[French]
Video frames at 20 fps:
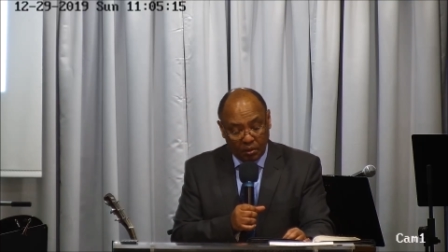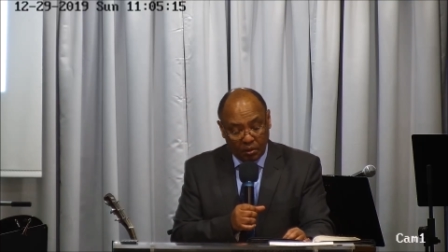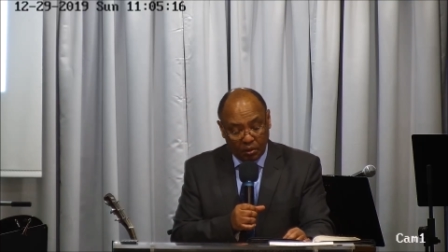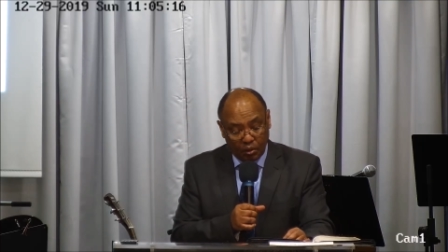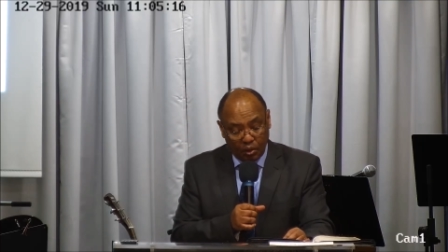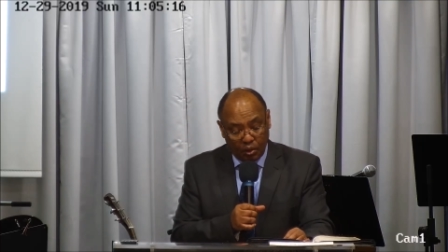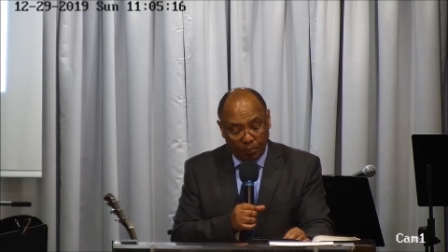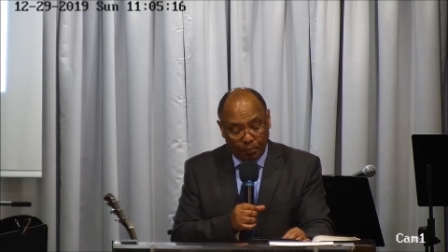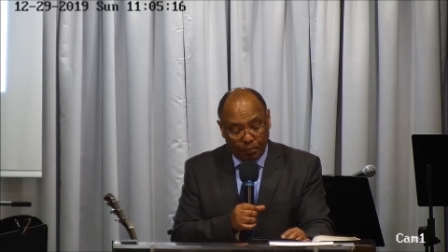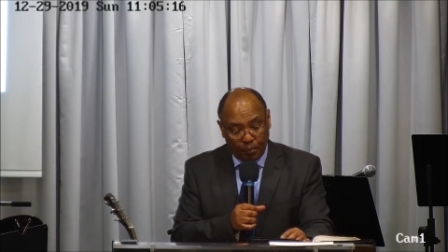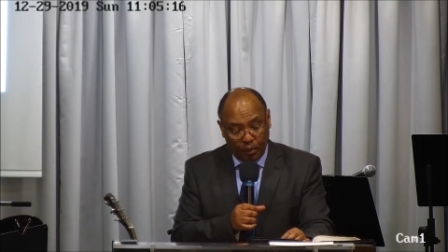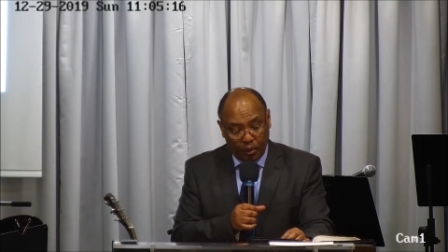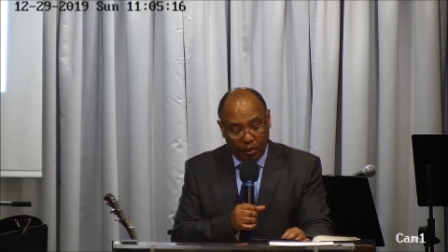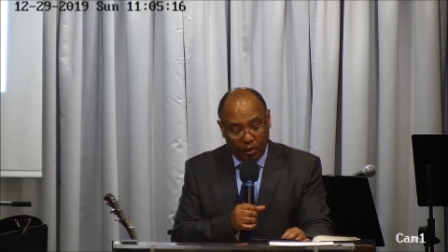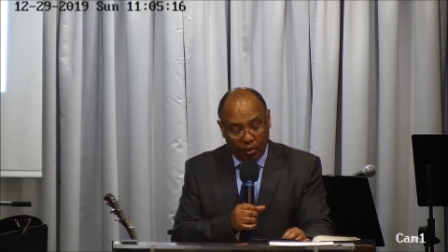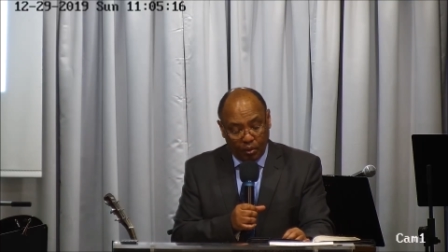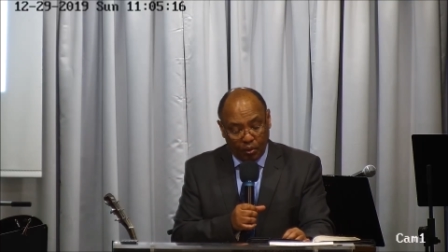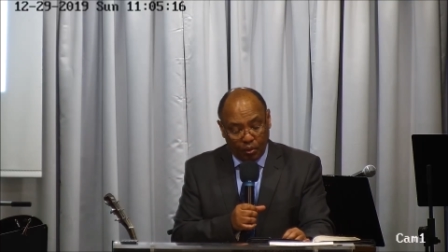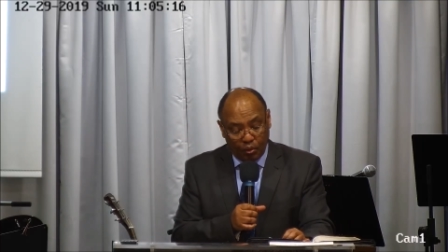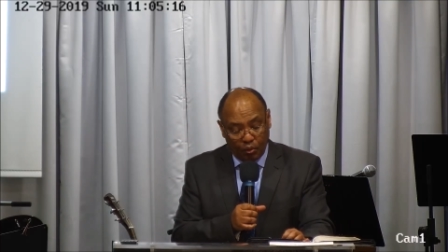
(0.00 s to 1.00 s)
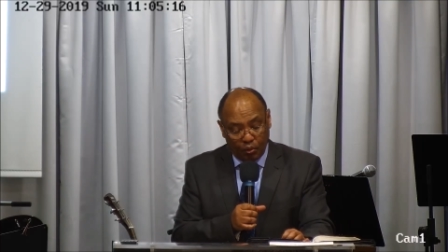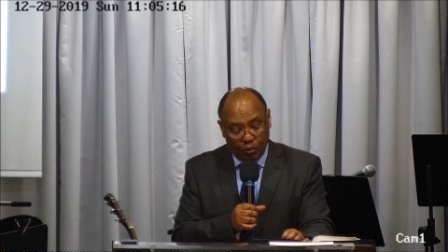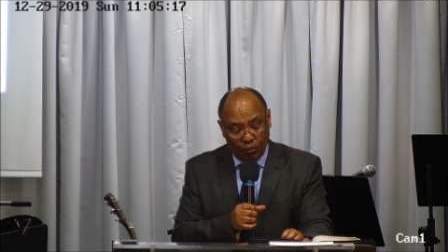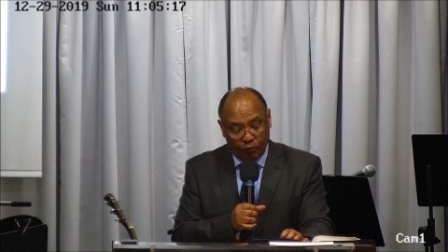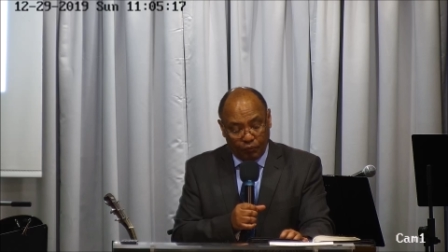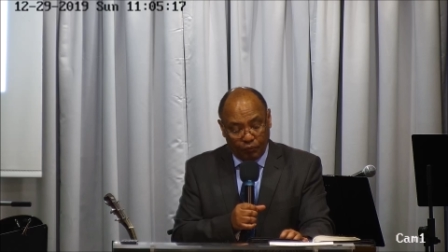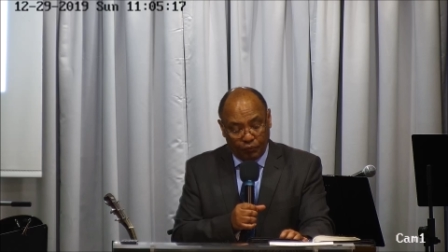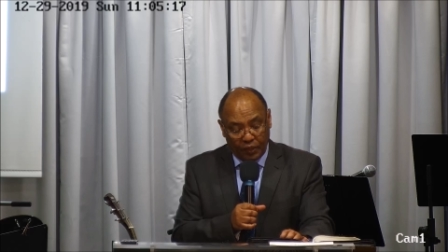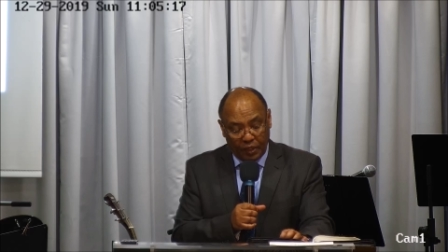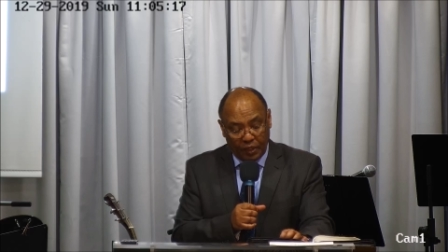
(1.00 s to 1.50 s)
de Paul aux
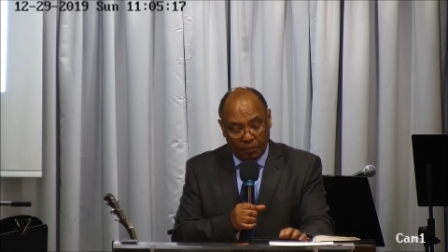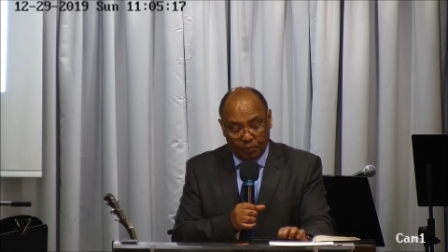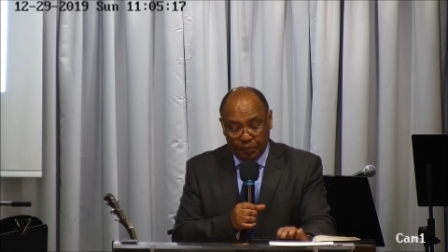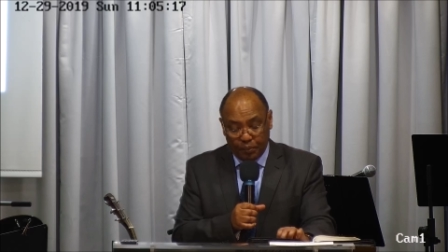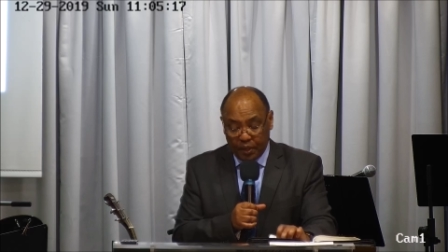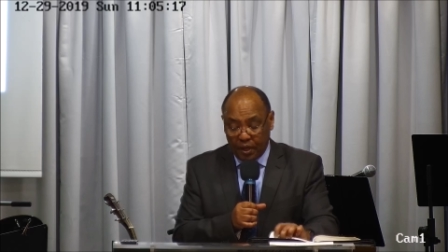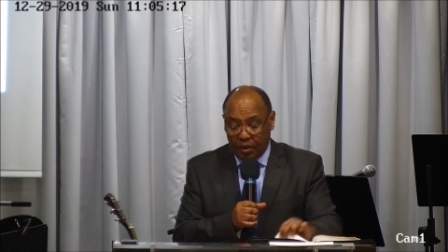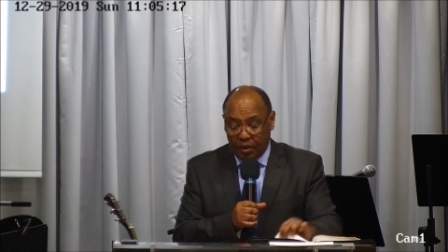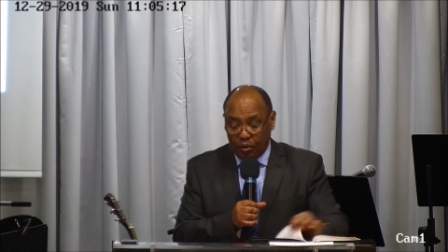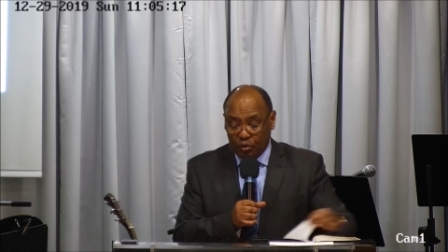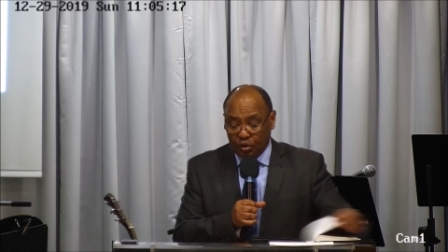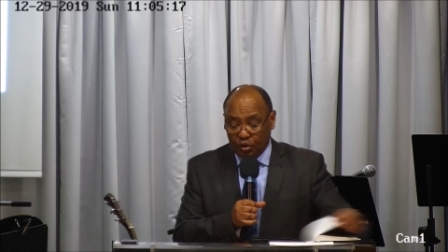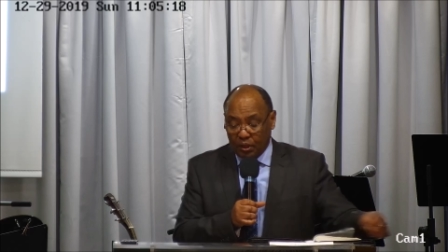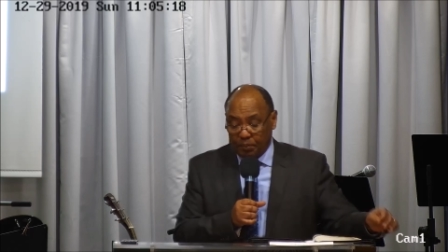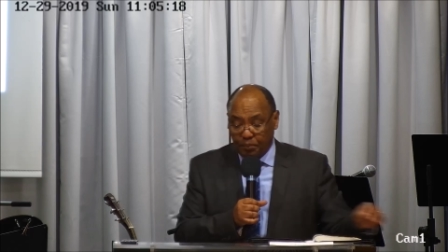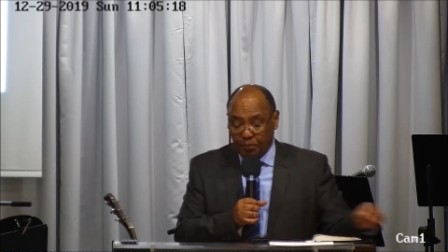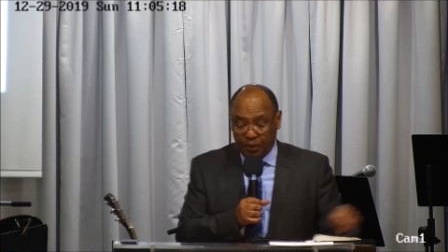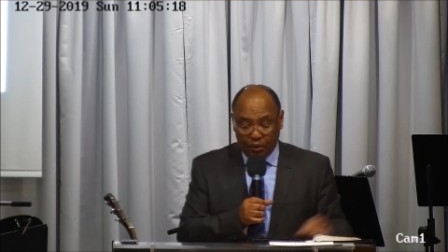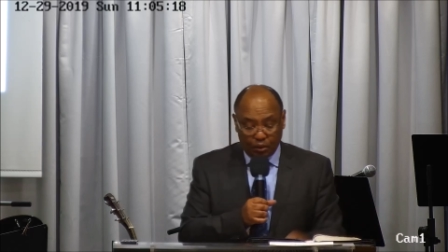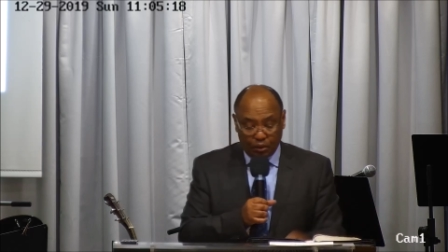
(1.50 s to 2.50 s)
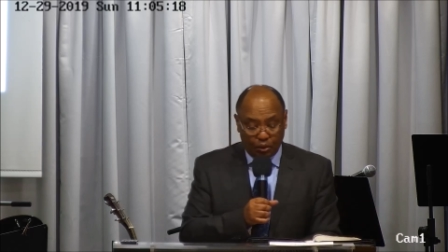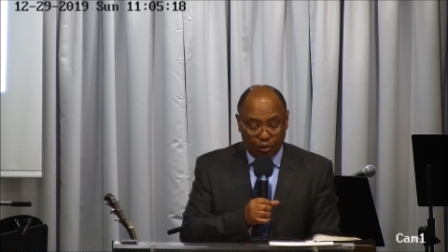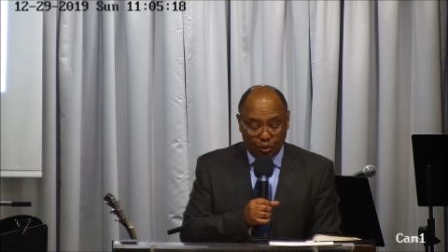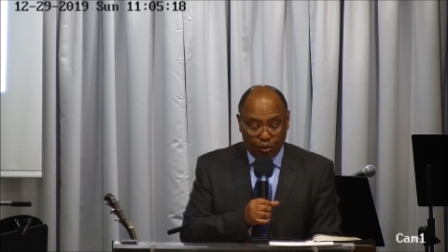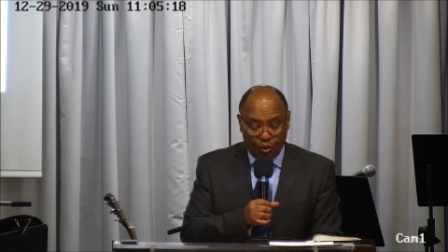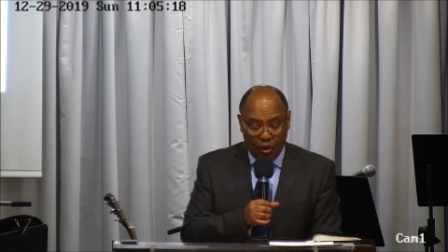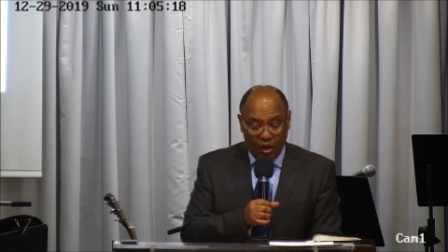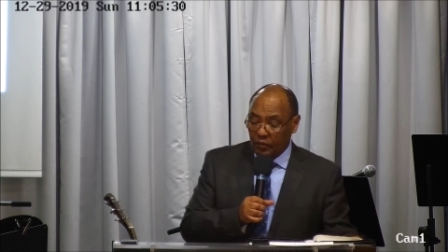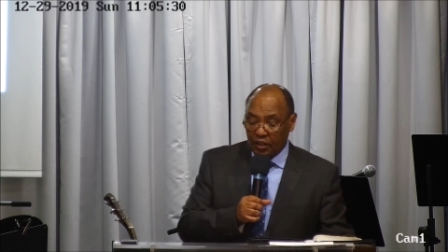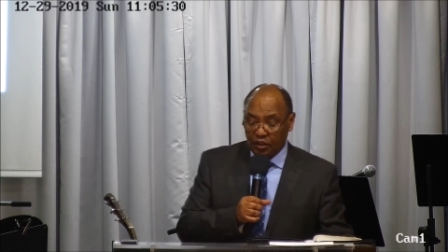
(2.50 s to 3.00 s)
Philippiens au chapitre
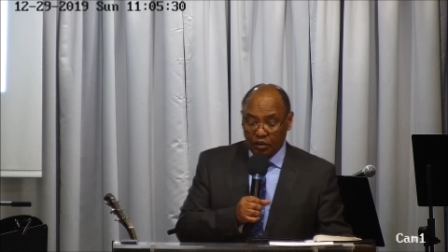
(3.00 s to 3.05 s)
3.